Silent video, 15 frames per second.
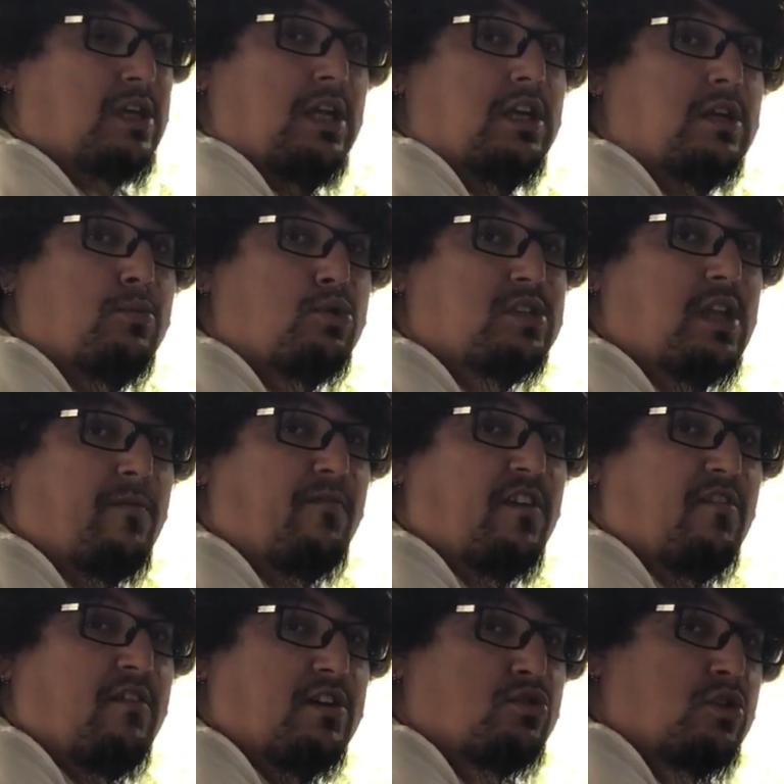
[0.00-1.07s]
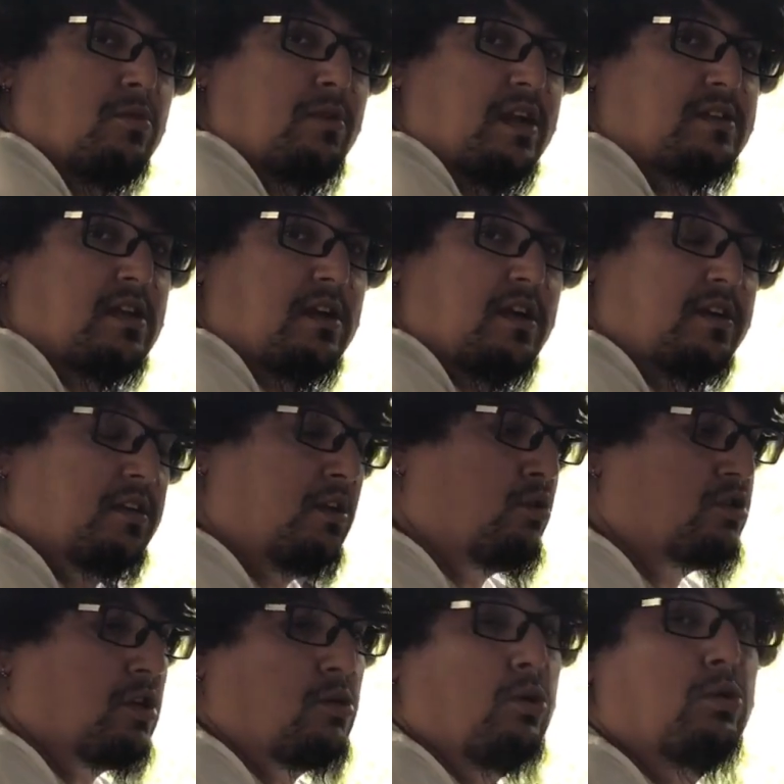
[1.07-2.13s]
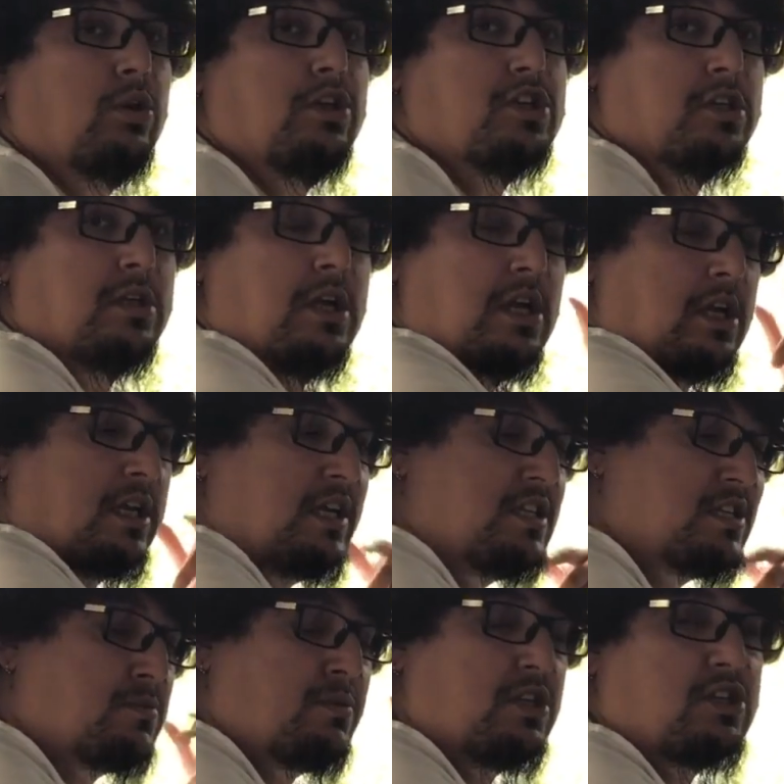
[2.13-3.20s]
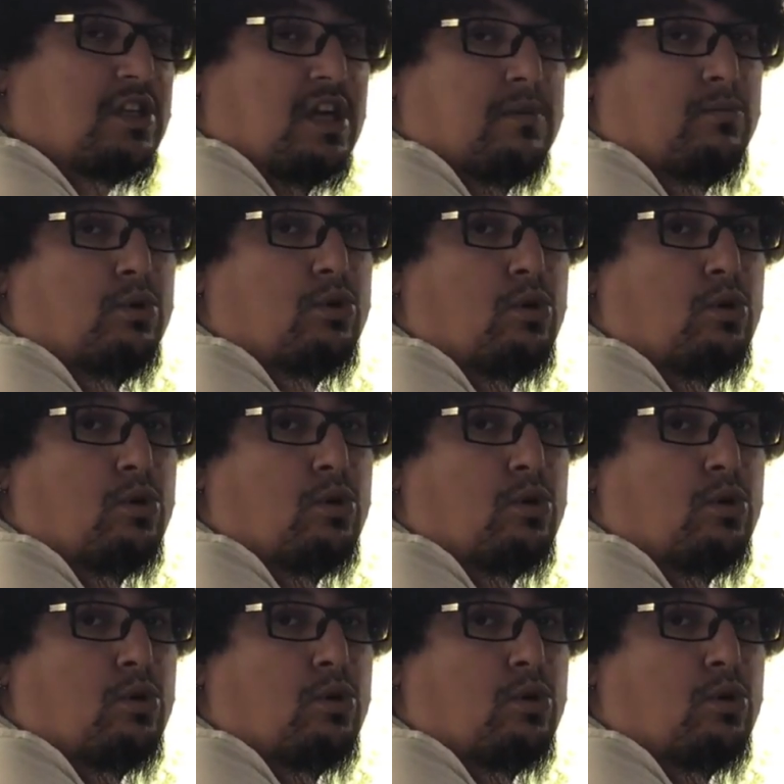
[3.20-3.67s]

Hele ki bu Stepway versiyonu biraz daha yerden yüksek olduğu için iniş binişler bu